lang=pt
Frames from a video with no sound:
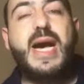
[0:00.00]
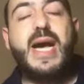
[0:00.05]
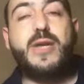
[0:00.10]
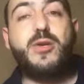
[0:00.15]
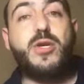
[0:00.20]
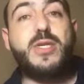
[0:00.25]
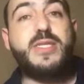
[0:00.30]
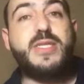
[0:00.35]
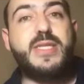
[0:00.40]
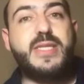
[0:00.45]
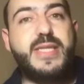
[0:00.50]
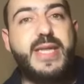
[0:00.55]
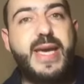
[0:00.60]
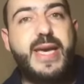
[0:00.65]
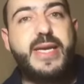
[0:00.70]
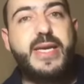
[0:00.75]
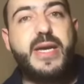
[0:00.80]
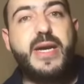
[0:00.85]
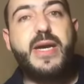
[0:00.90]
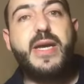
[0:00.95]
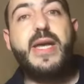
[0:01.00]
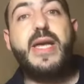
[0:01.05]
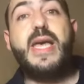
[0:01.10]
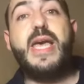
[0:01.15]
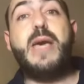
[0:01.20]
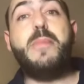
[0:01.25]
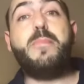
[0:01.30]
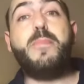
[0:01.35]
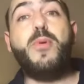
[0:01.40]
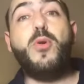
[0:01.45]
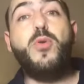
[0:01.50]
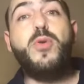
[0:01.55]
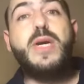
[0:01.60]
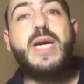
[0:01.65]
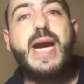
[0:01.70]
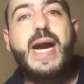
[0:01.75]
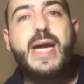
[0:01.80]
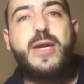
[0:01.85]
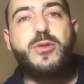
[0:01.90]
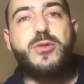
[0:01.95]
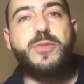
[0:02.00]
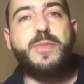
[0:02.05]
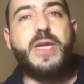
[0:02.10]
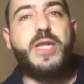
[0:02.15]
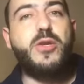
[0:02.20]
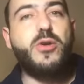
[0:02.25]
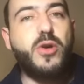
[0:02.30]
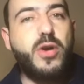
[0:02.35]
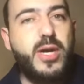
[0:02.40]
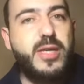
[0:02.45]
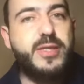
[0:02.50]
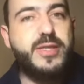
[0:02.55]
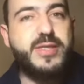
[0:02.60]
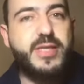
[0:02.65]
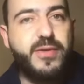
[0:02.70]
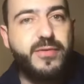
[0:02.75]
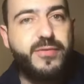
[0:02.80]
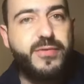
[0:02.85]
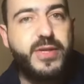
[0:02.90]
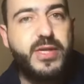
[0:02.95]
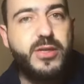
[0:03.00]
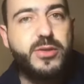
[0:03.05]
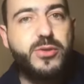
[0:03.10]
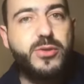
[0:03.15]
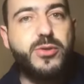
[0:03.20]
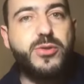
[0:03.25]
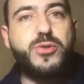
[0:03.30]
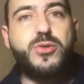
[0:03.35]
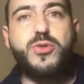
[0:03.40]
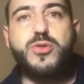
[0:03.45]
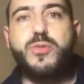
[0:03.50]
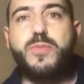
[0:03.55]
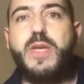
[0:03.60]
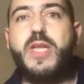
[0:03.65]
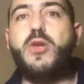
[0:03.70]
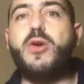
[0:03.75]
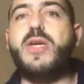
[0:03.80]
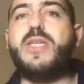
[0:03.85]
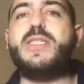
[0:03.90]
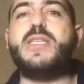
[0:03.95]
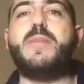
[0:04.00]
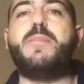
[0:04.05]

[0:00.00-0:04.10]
A nossa ideia é plugar os melhores serviços, os melhores